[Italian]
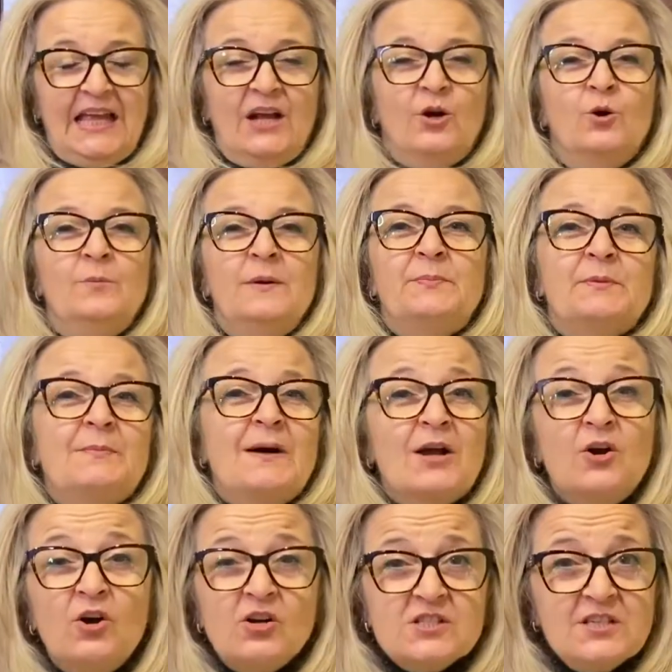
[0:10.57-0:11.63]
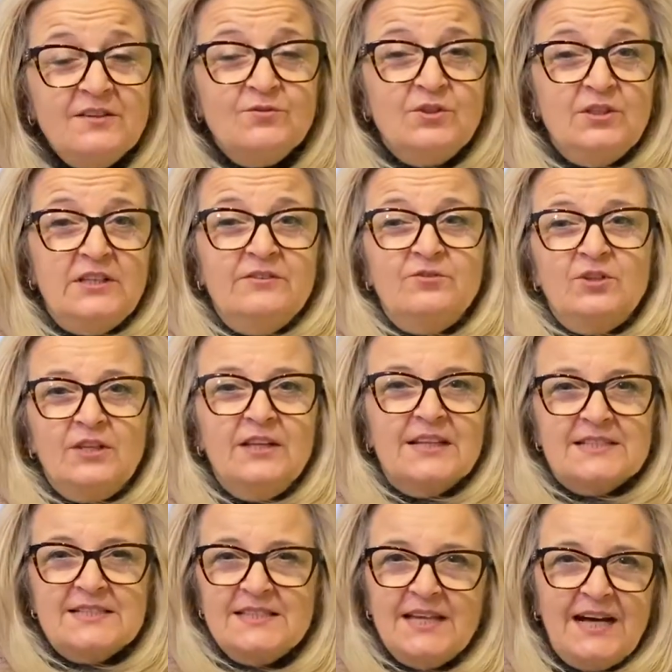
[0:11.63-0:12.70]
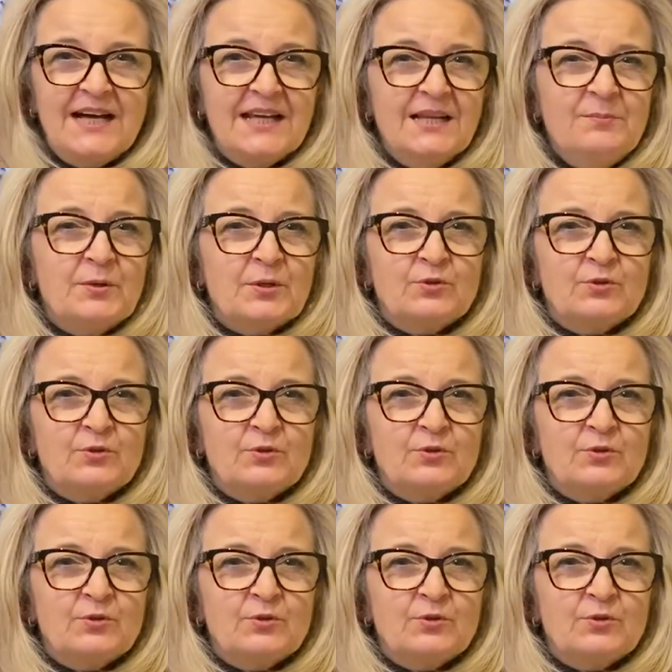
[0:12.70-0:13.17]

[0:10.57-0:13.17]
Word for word: Come prima cosa volevo ringraziare per